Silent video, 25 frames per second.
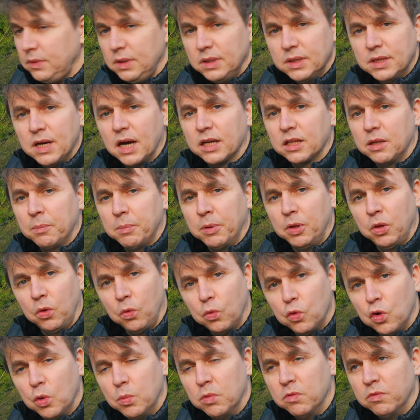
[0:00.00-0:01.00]
Как-то
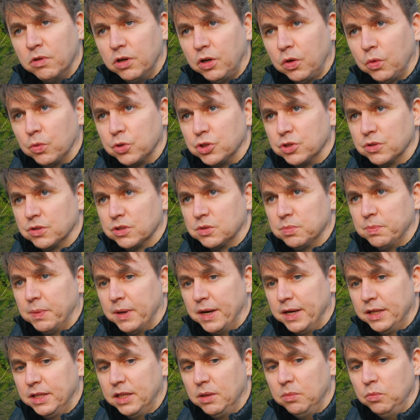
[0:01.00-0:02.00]
по-другому выкручиваться.
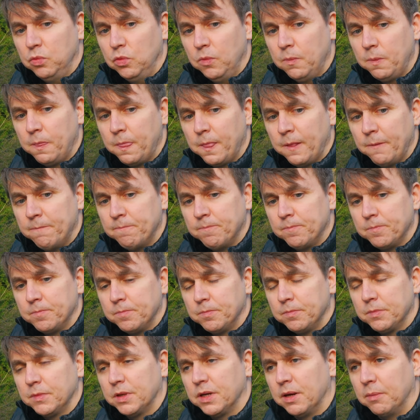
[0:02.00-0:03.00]
Поэтому
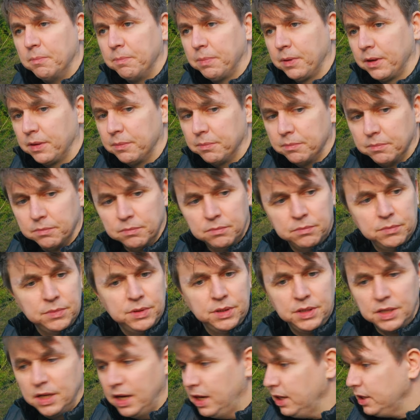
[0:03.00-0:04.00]

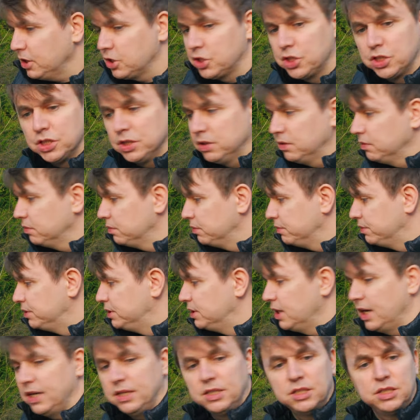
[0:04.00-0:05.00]
я решил
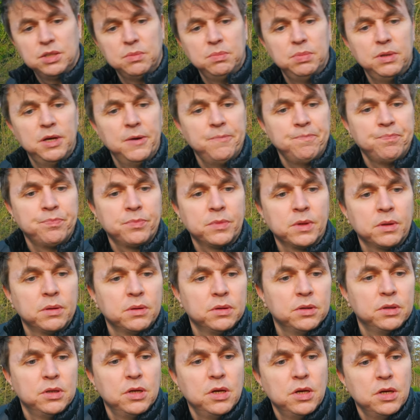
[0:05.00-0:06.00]
взять себе...
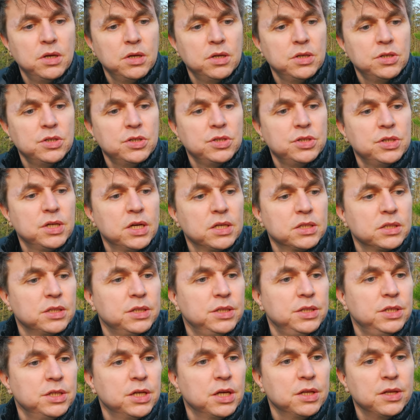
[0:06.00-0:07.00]
Сейчас,
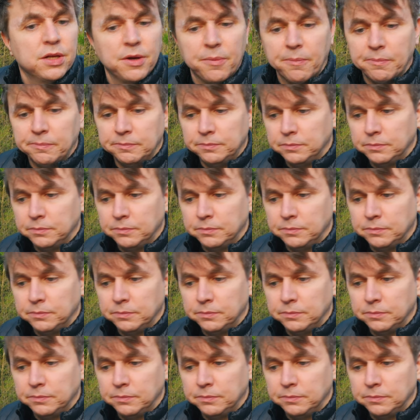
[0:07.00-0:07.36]
где она?